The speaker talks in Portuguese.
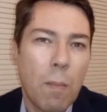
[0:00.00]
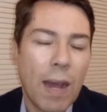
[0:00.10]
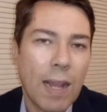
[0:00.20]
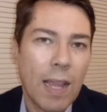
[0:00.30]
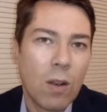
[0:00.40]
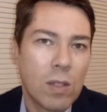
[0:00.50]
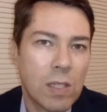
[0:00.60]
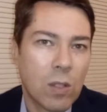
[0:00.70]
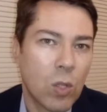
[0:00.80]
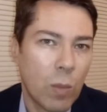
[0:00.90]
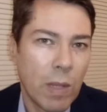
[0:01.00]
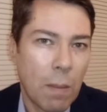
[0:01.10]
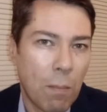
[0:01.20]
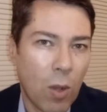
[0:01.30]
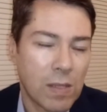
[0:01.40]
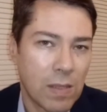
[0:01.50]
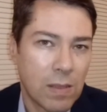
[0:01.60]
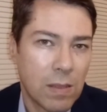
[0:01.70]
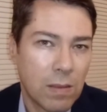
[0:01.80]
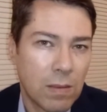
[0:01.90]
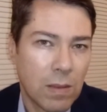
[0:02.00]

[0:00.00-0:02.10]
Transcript: para que a nossa economia possa